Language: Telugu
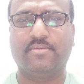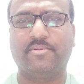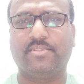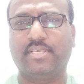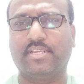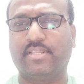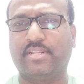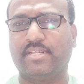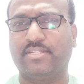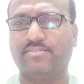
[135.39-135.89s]

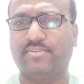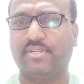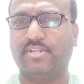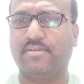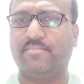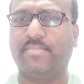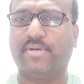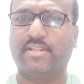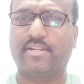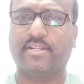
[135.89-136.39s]
లేకపోతే
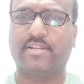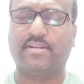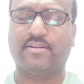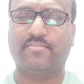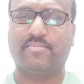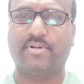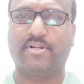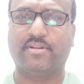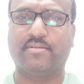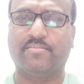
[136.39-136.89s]
గ్రాడ్యువల్గా
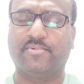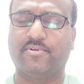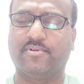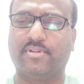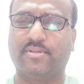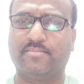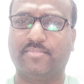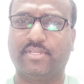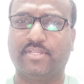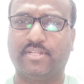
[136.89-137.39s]
మార్కెట్
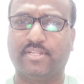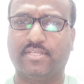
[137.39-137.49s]
పడిపోవడం